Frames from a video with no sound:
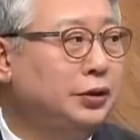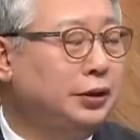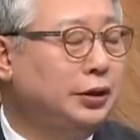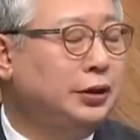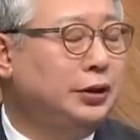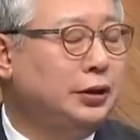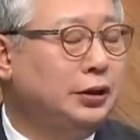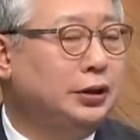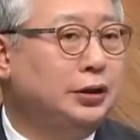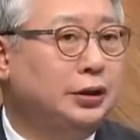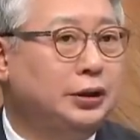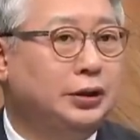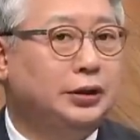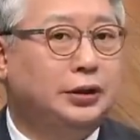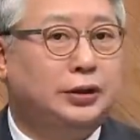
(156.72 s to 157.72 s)
10시간 정도는
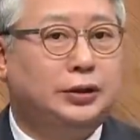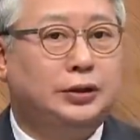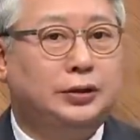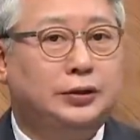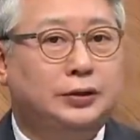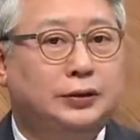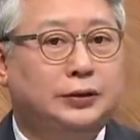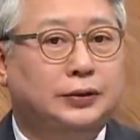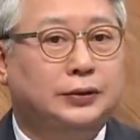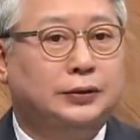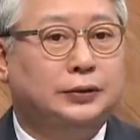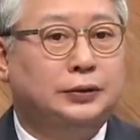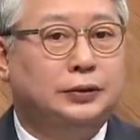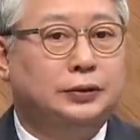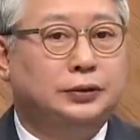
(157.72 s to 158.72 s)
짧게 잡아도.
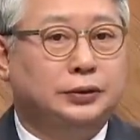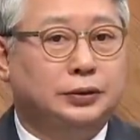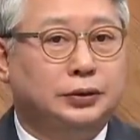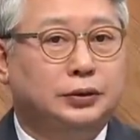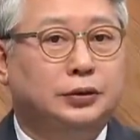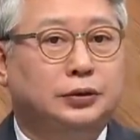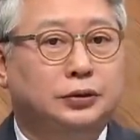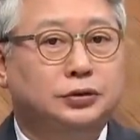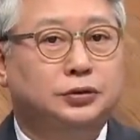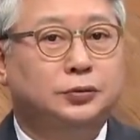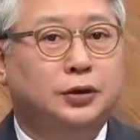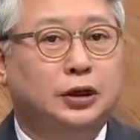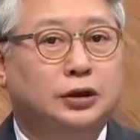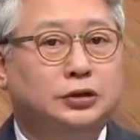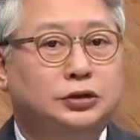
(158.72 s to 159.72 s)

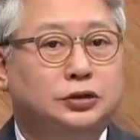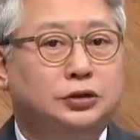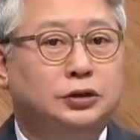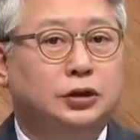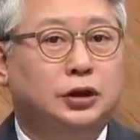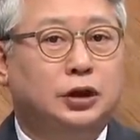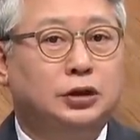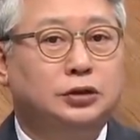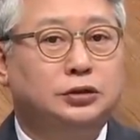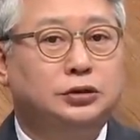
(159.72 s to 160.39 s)
그렇습니다. 식사 시간 빼고요.